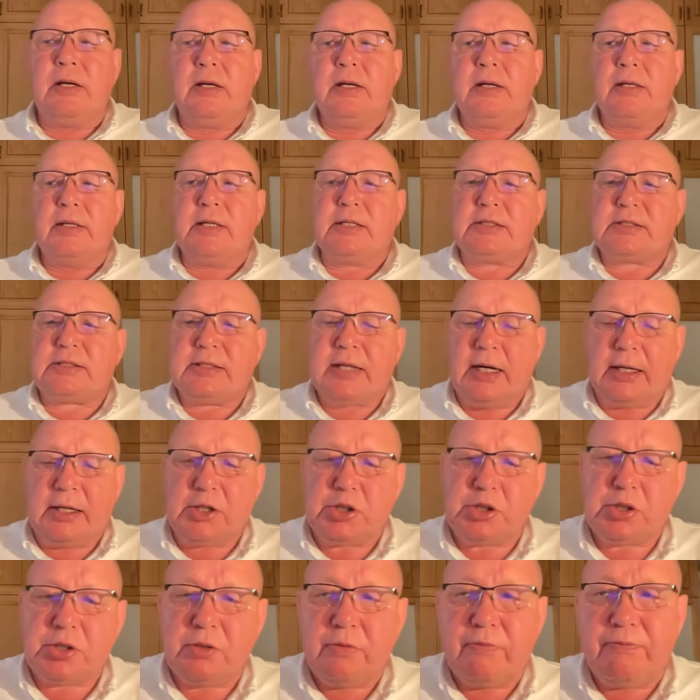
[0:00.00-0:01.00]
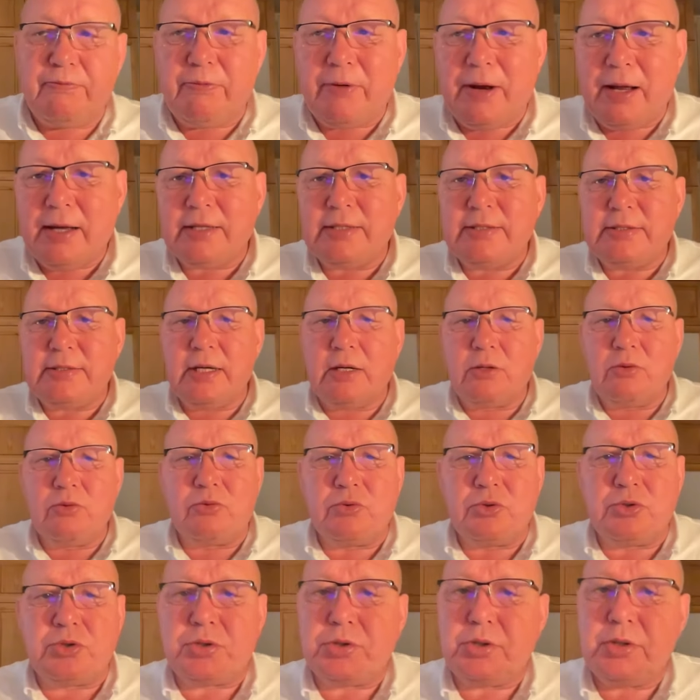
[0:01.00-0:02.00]
Jest jakaś frakcja
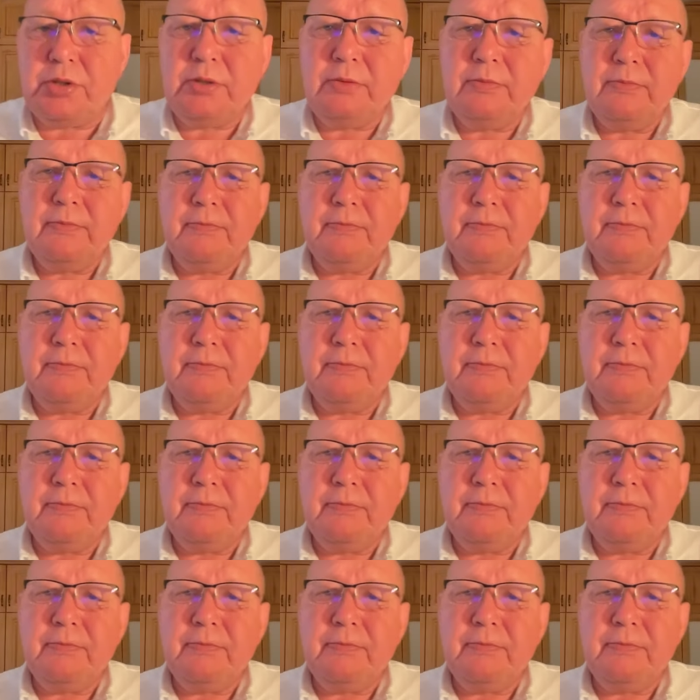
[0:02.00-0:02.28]
ludzi,